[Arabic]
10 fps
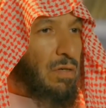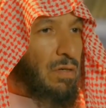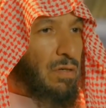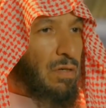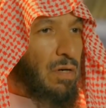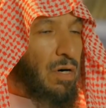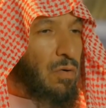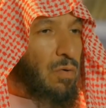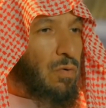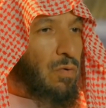له
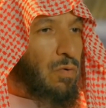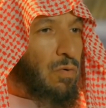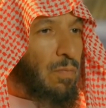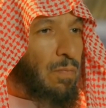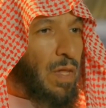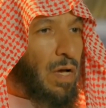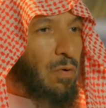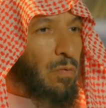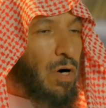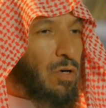
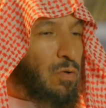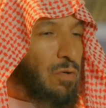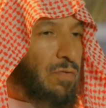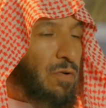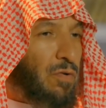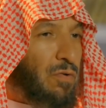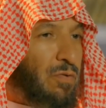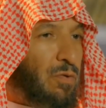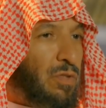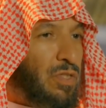وقع في
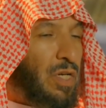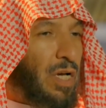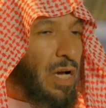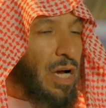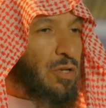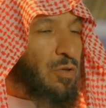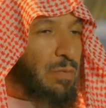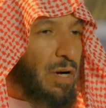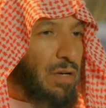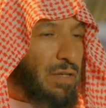النفوس ان
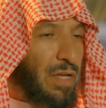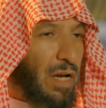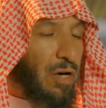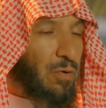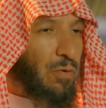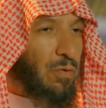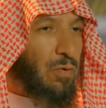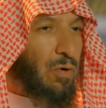يمهد له